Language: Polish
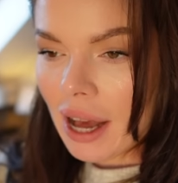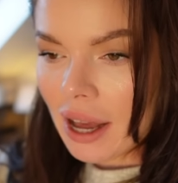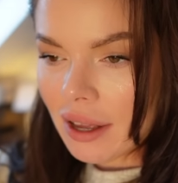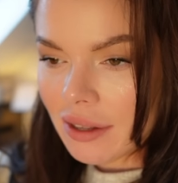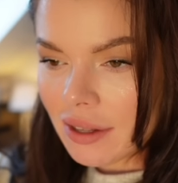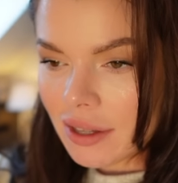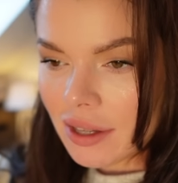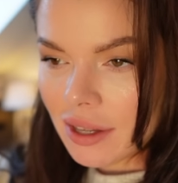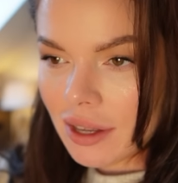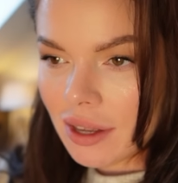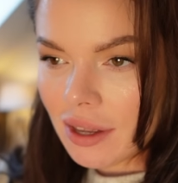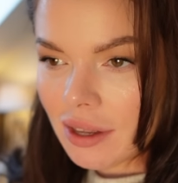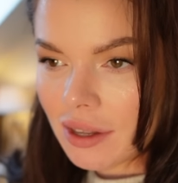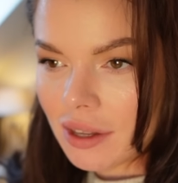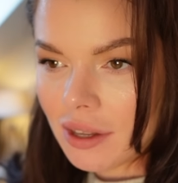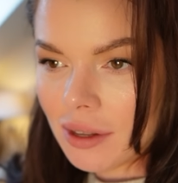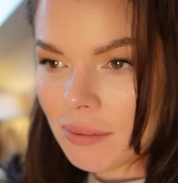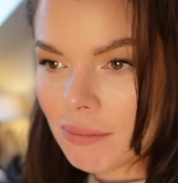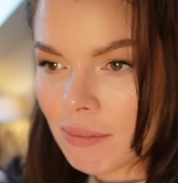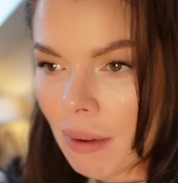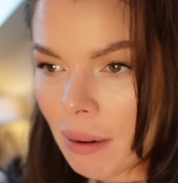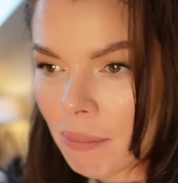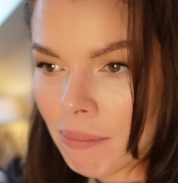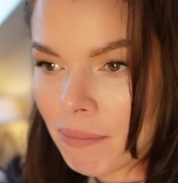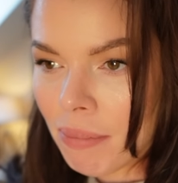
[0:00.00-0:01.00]
kasy
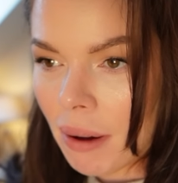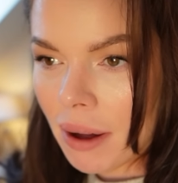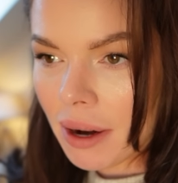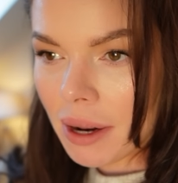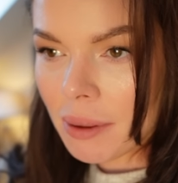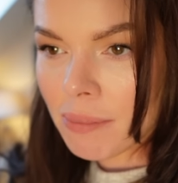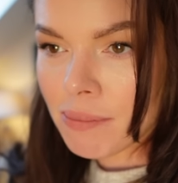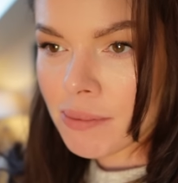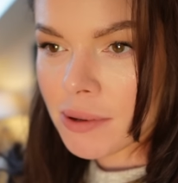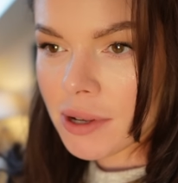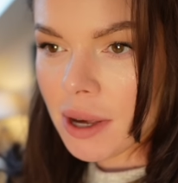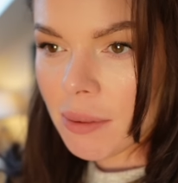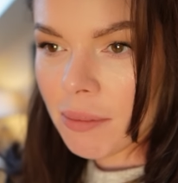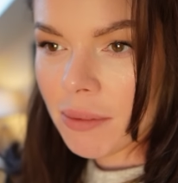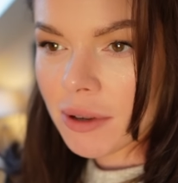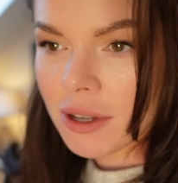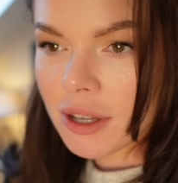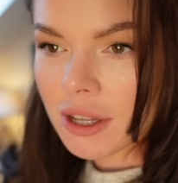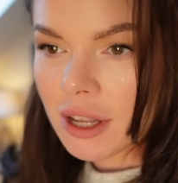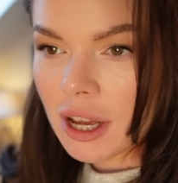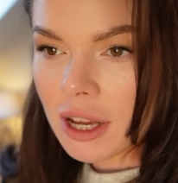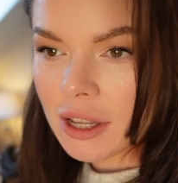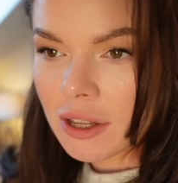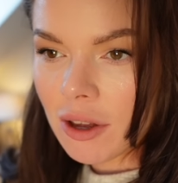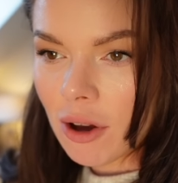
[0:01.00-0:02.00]
i mam parę
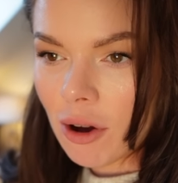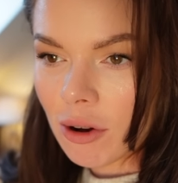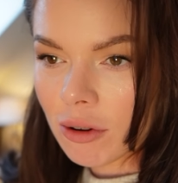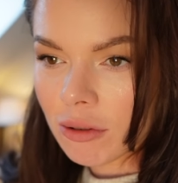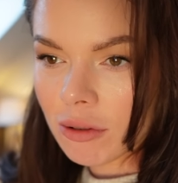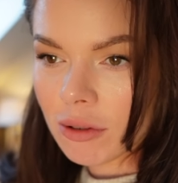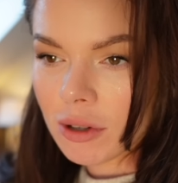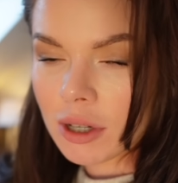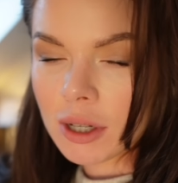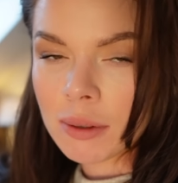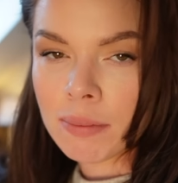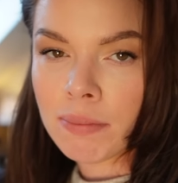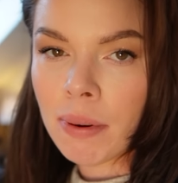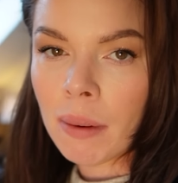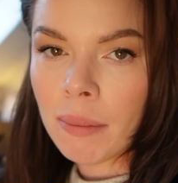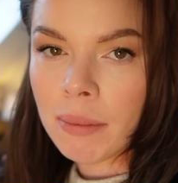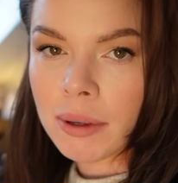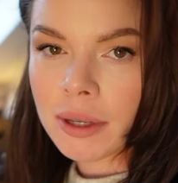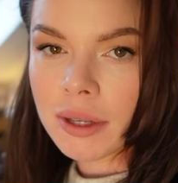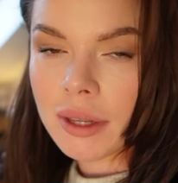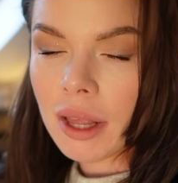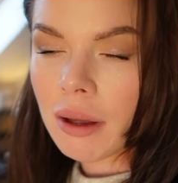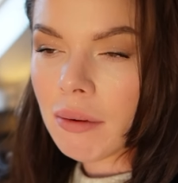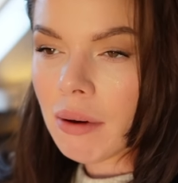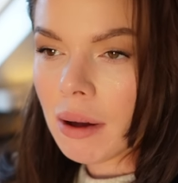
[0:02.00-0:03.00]
przemyśleń, o których
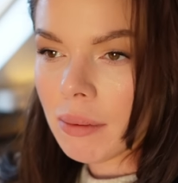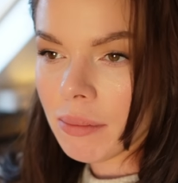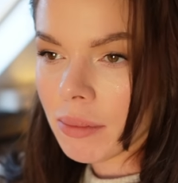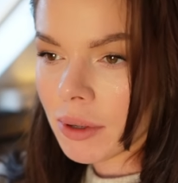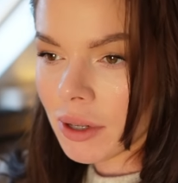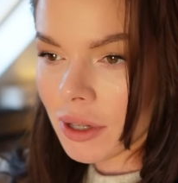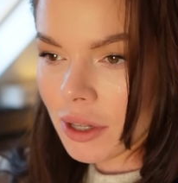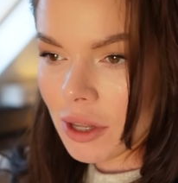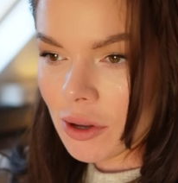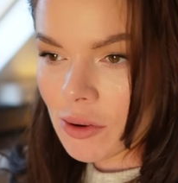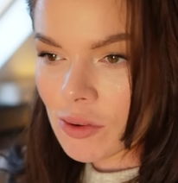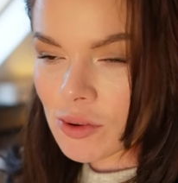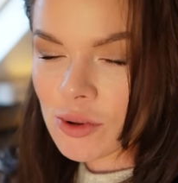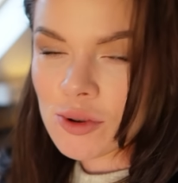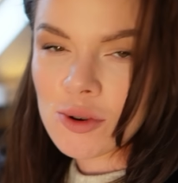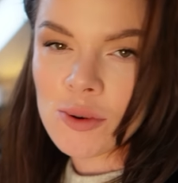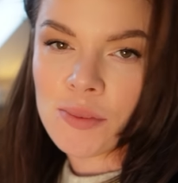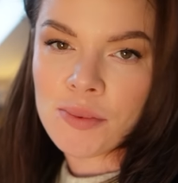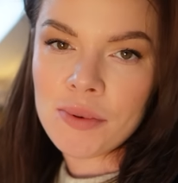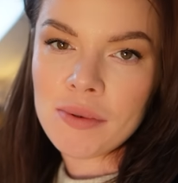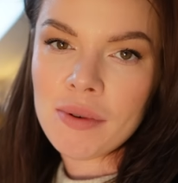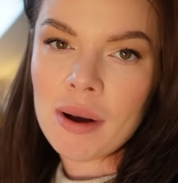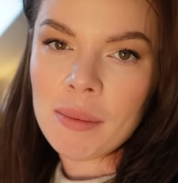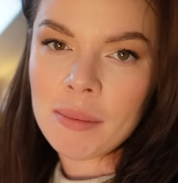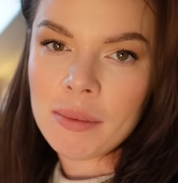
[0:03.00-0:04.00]
pomyślałam, gdy już
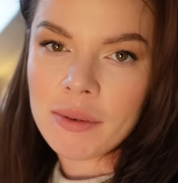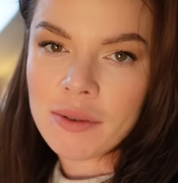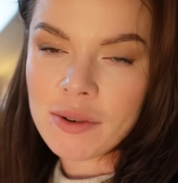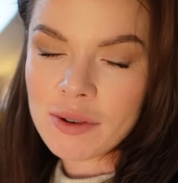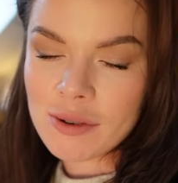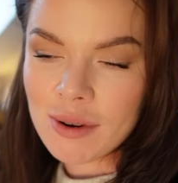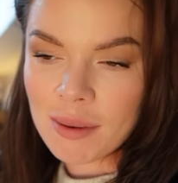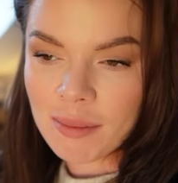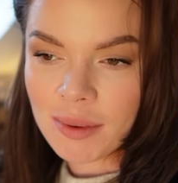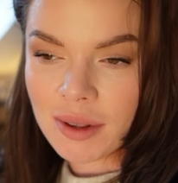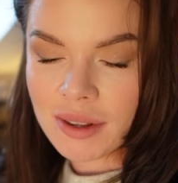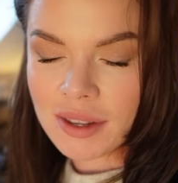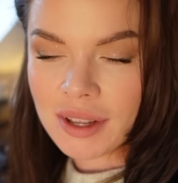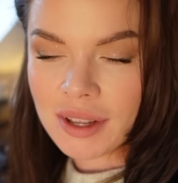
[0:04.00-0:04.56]
kupiłam i wyszłam ze